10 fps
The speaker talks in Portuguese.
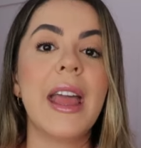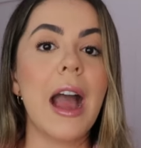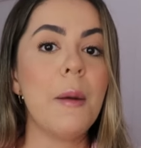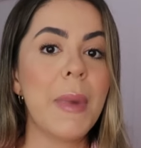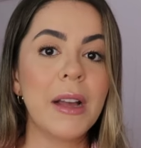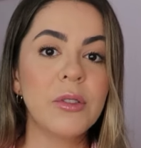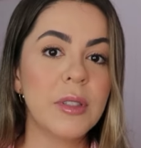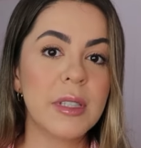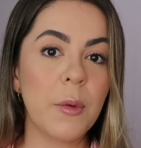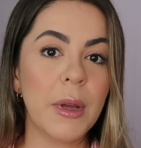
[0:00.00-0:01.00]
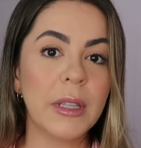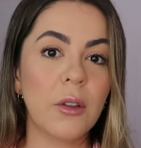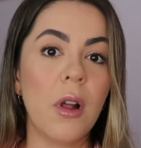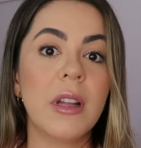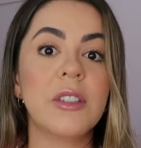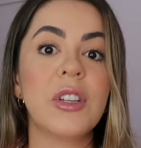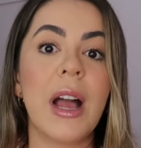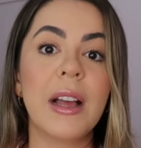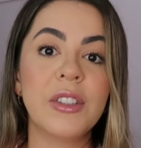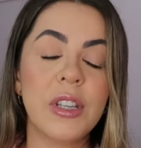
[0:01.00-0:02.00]
É, abaixo de 50 dólares,
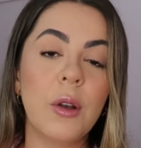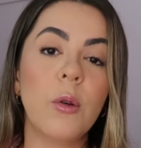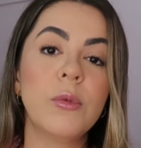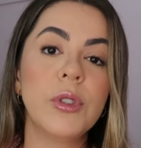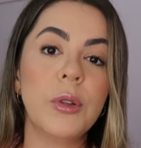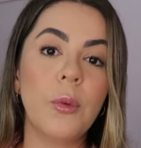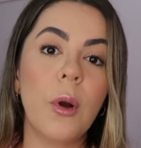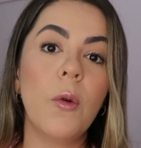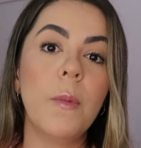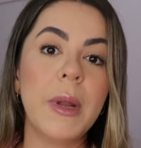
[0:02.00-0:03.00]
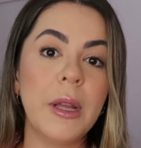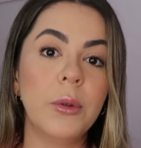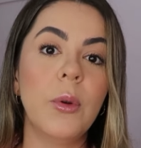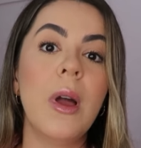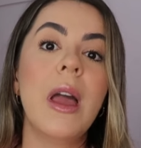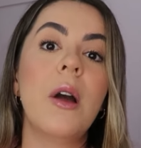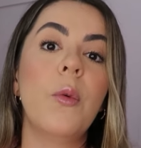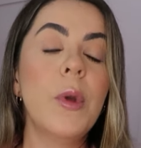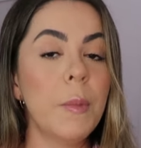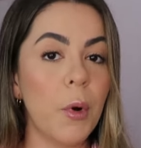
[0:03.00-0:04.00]
a TIM continua cobrindo
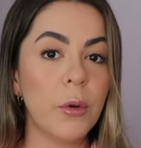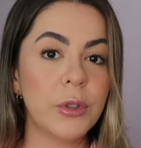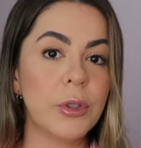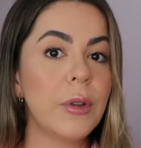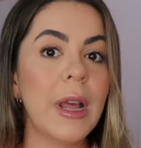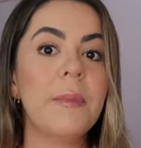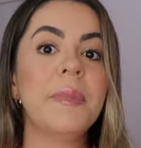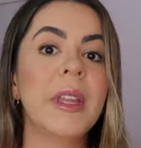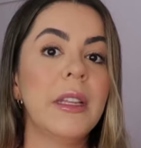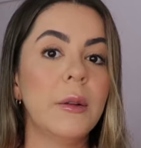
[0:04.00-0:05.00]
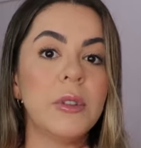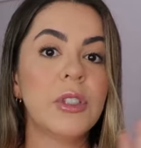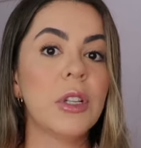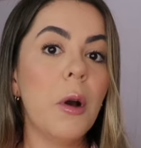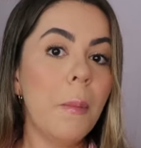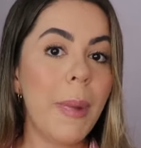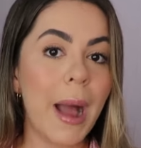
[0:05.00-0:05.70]
o imposto, né? Então a gente não